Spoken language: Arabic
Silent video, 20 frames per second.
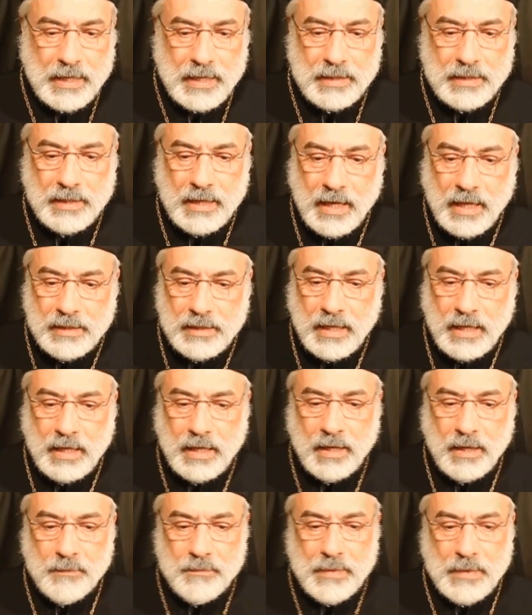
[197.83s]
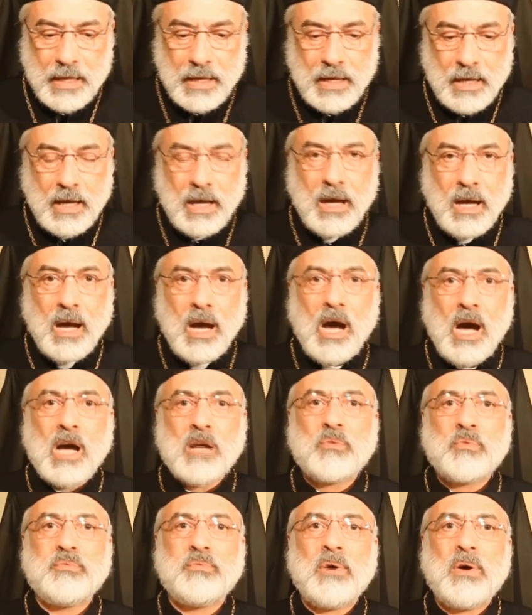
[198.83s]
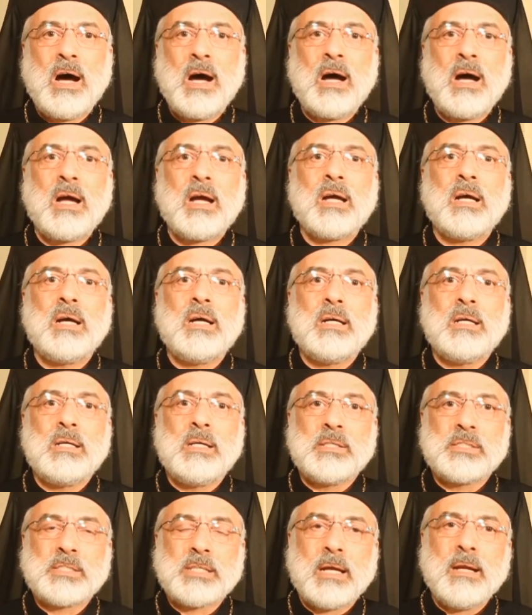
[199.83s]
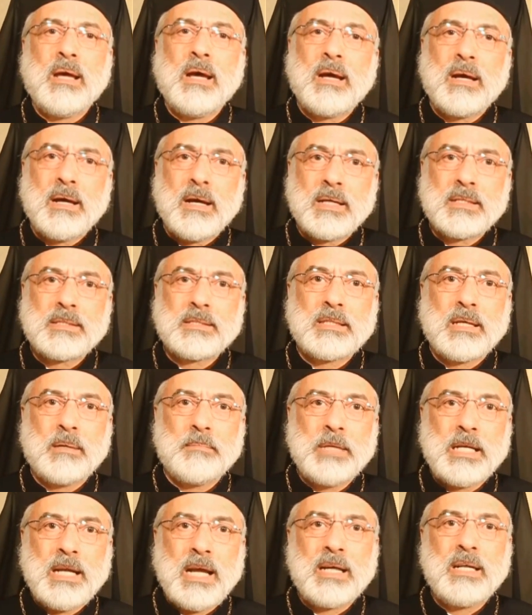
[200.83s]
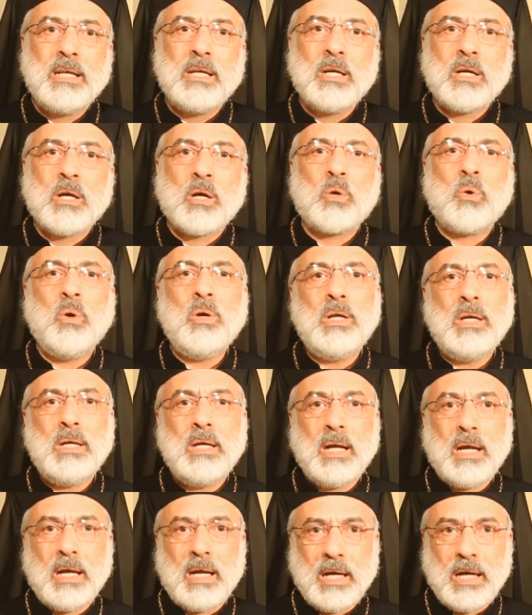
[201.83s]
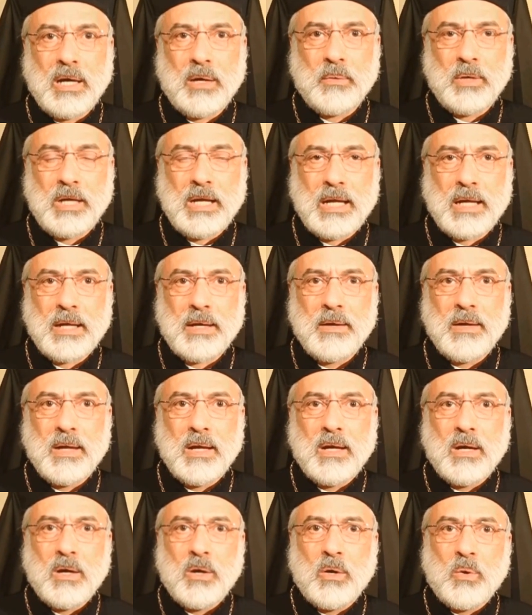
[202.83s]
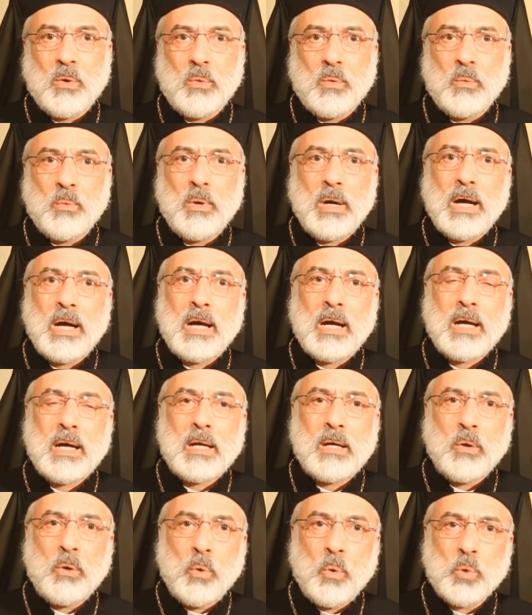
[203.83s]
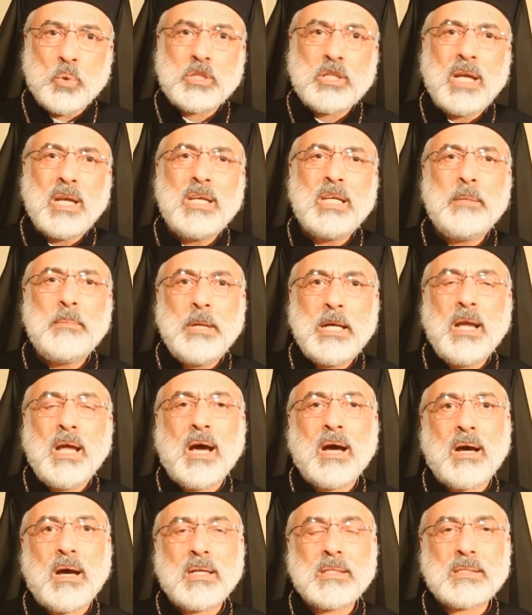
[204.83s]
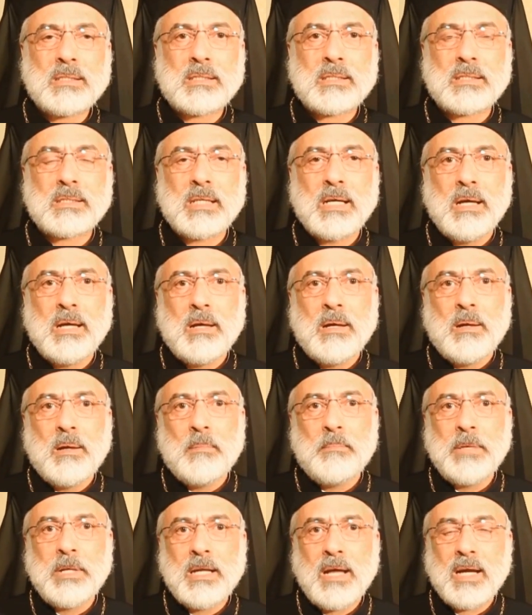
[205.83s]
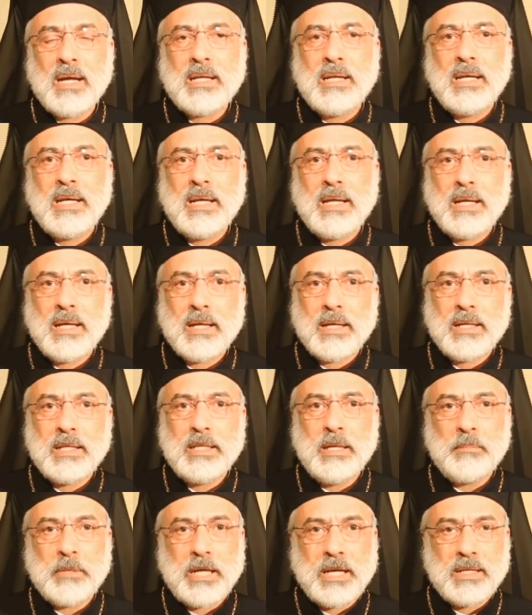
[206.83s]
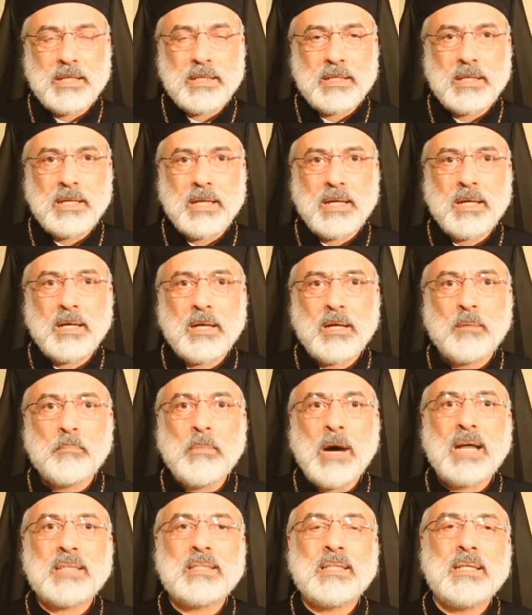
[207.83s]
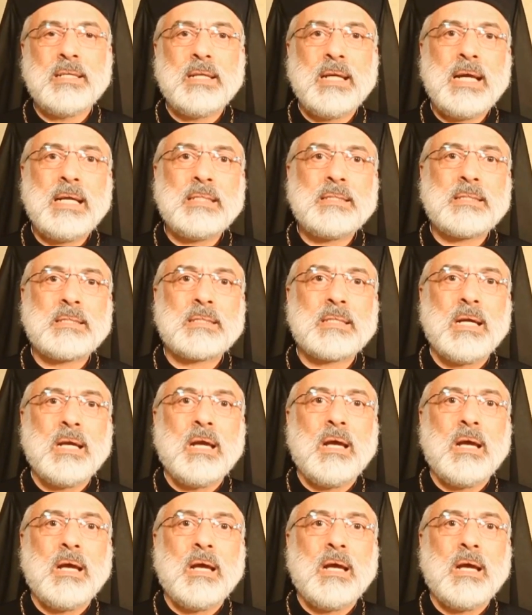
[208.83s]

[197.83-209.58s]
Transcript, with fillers: أن أنا أرفع صلاة خاصة من أجل كل هؤلاء وأصلي بالأخص من أجل يمكن بعض الناس